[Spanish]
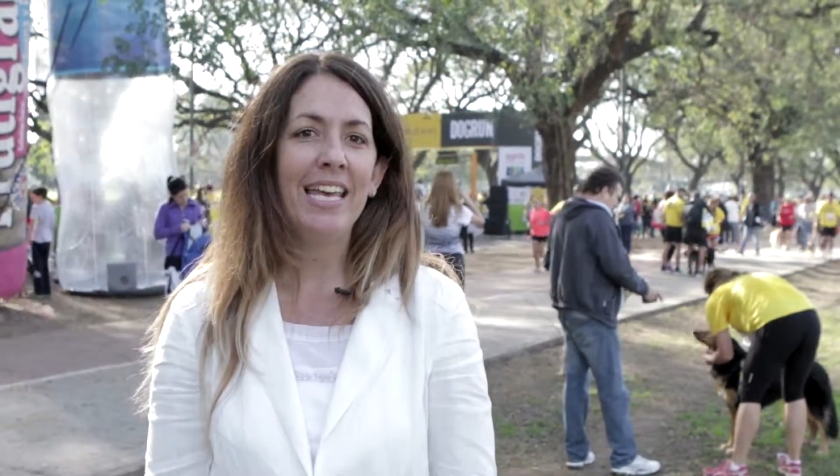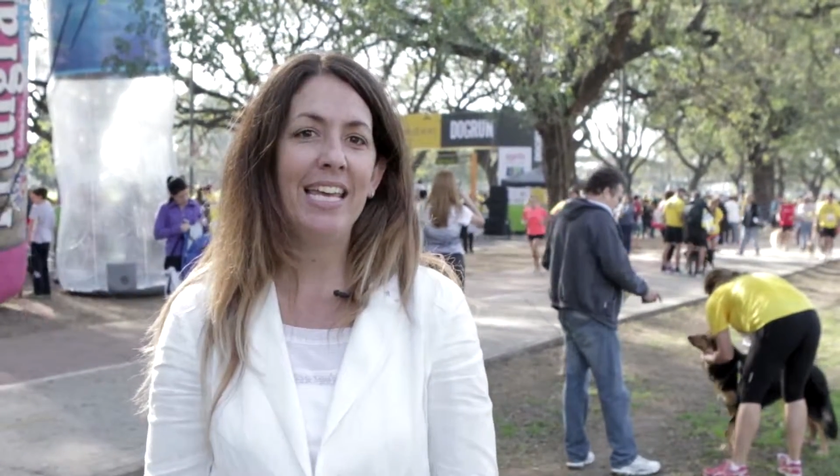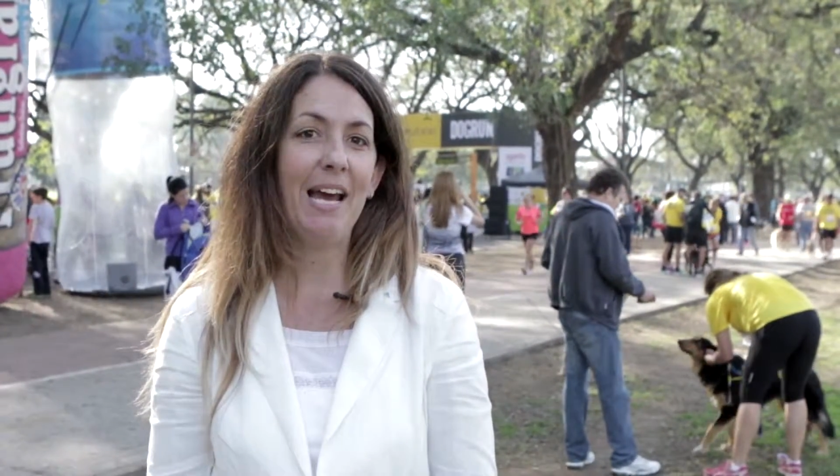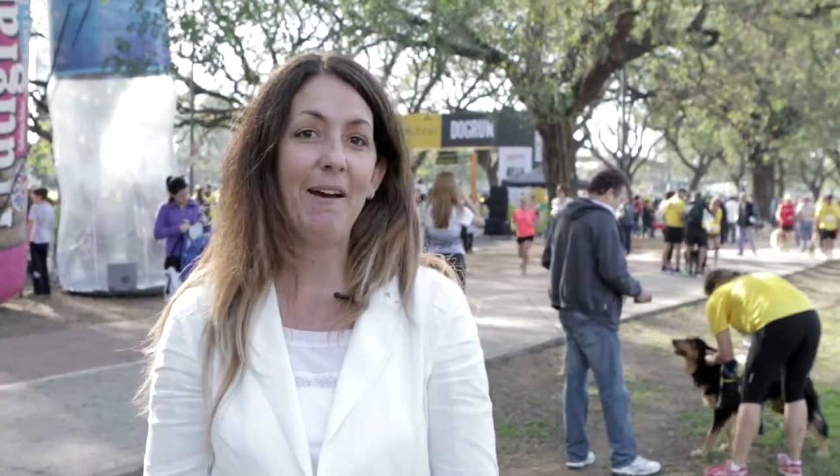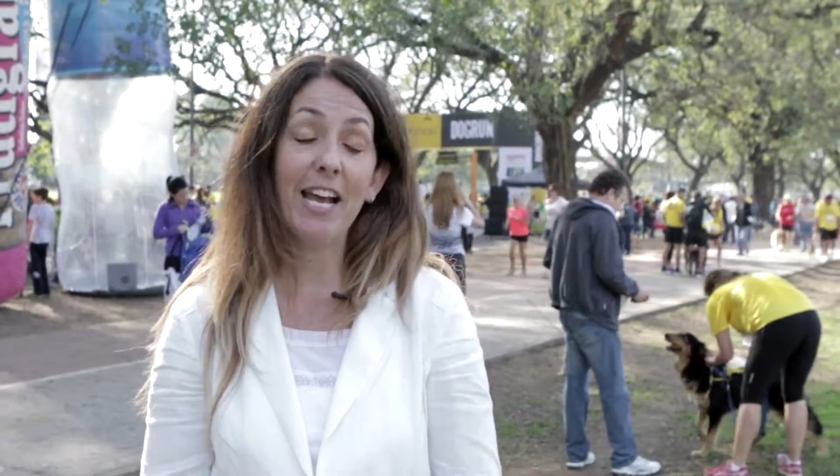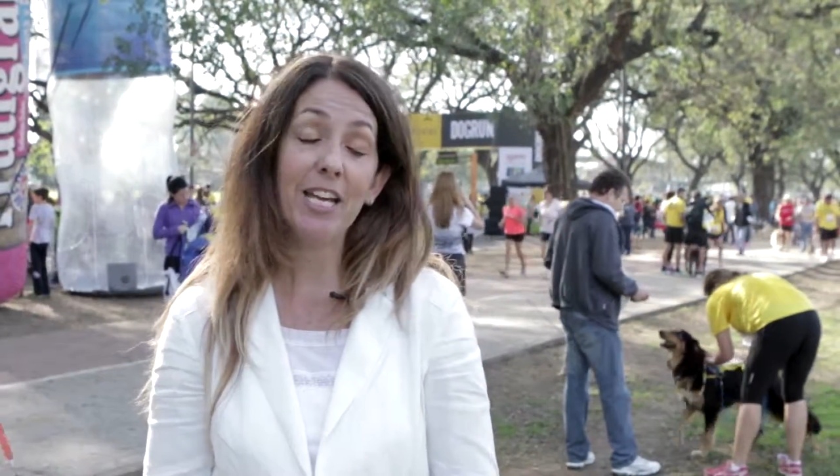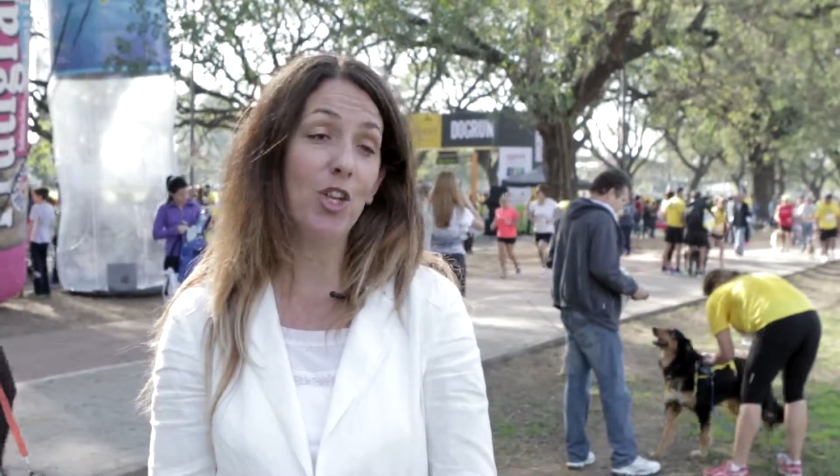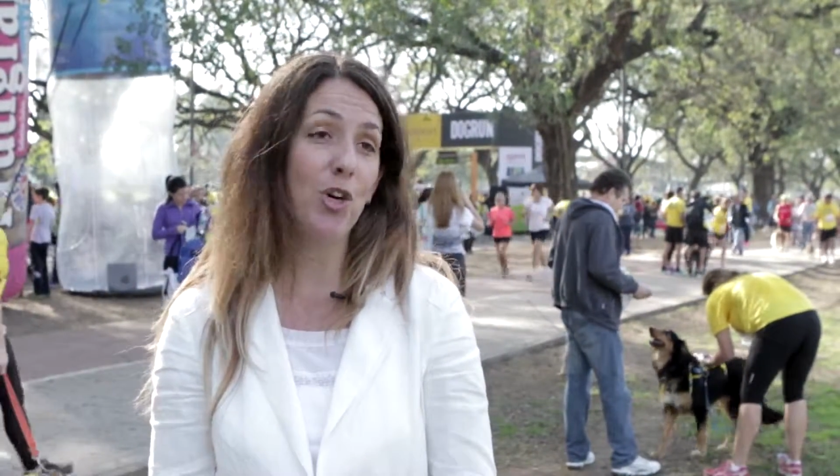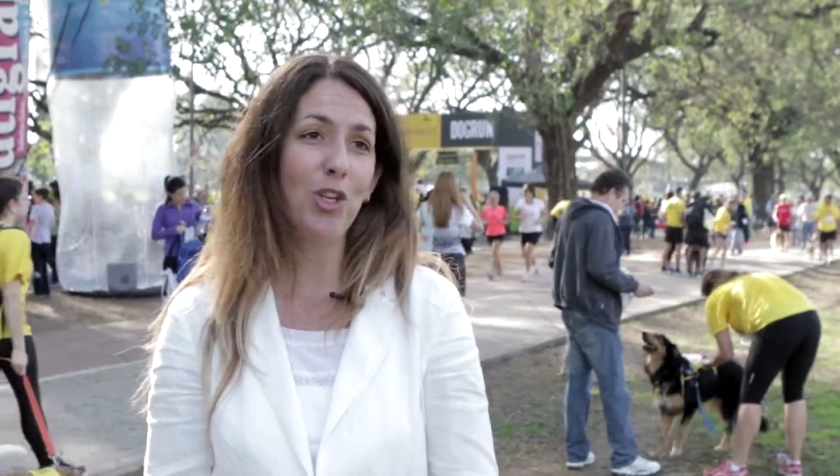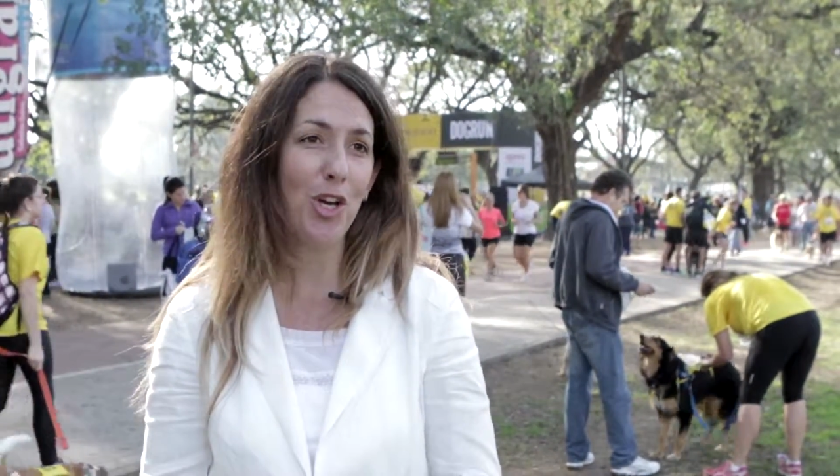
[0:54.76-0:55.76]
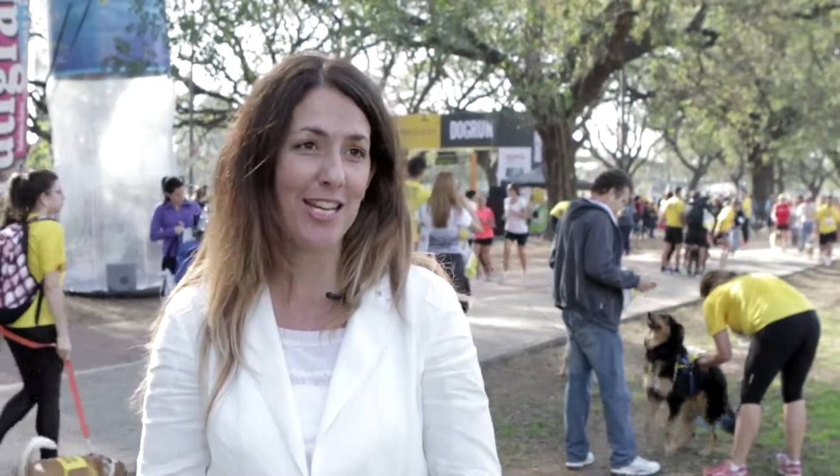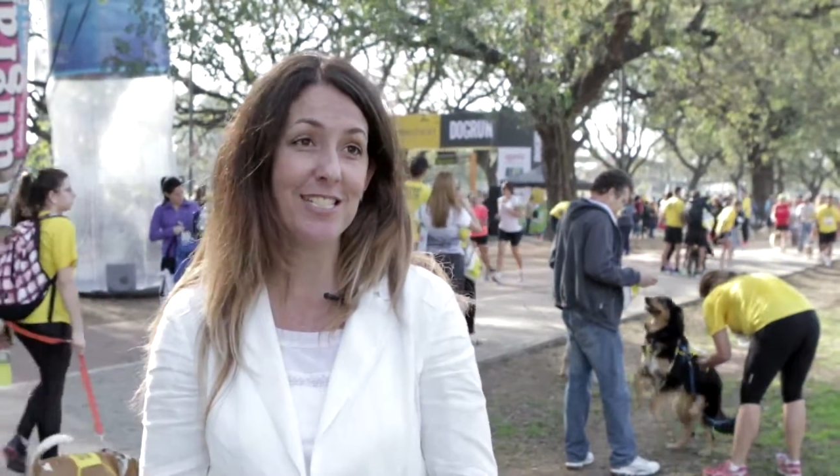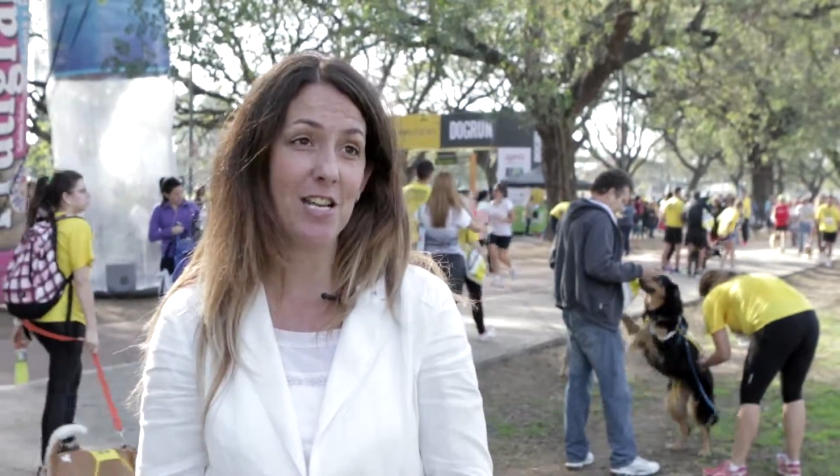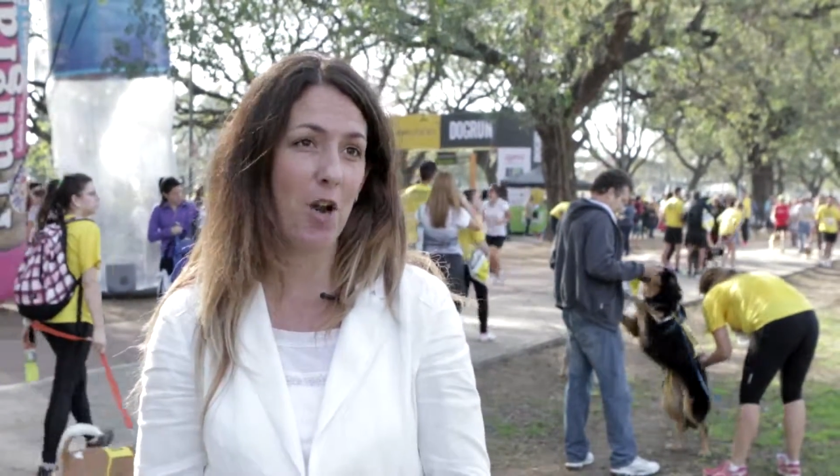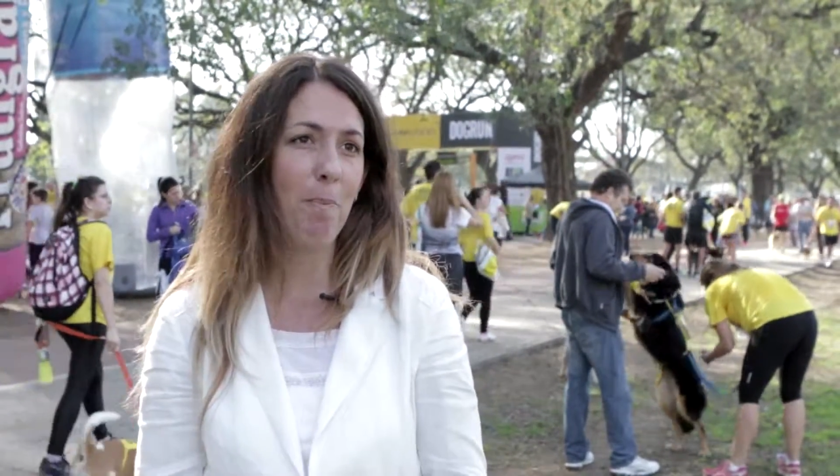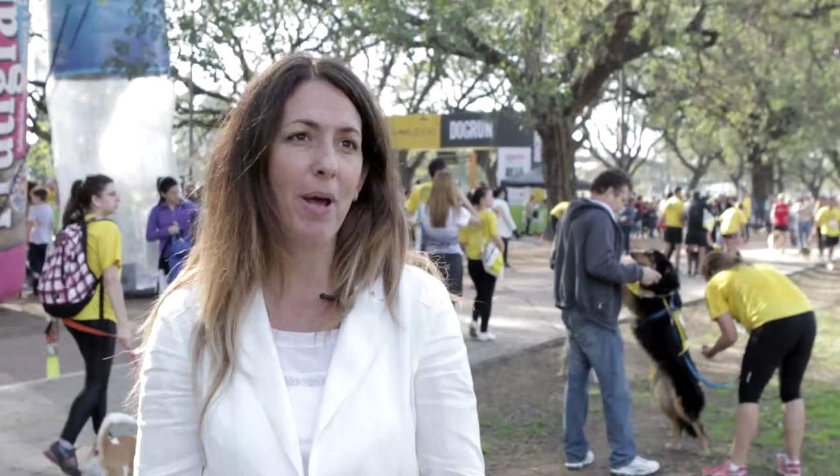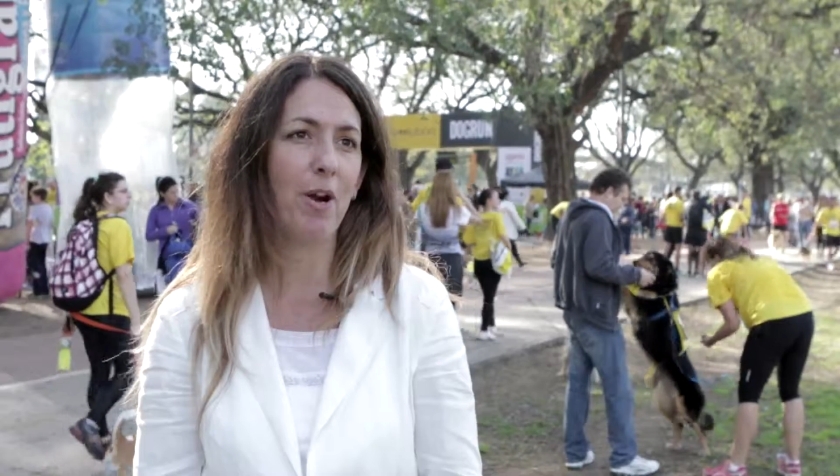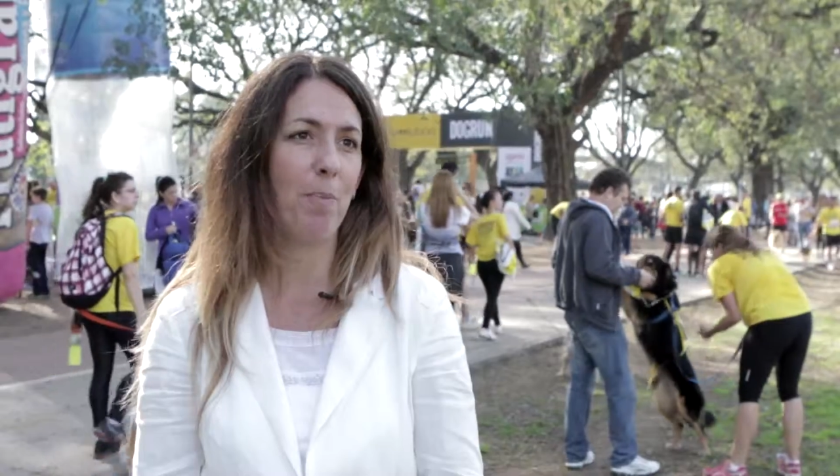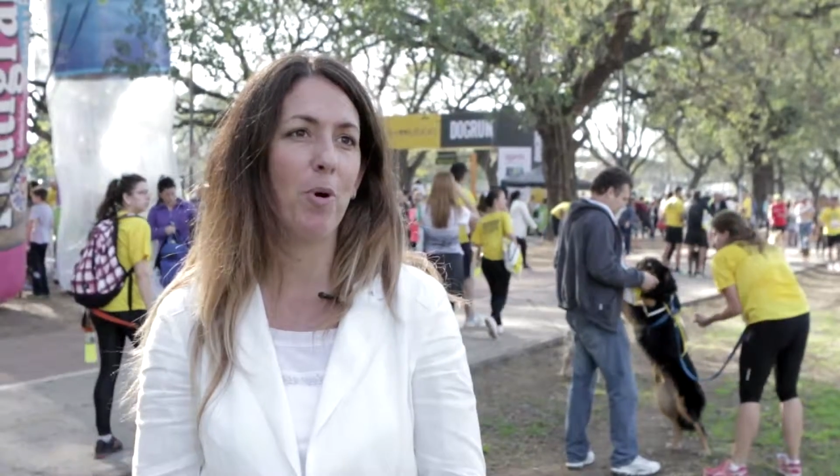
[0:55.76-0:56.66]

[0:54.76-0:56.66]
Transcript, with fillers: y la verdad que todo esto es gracias a los perros,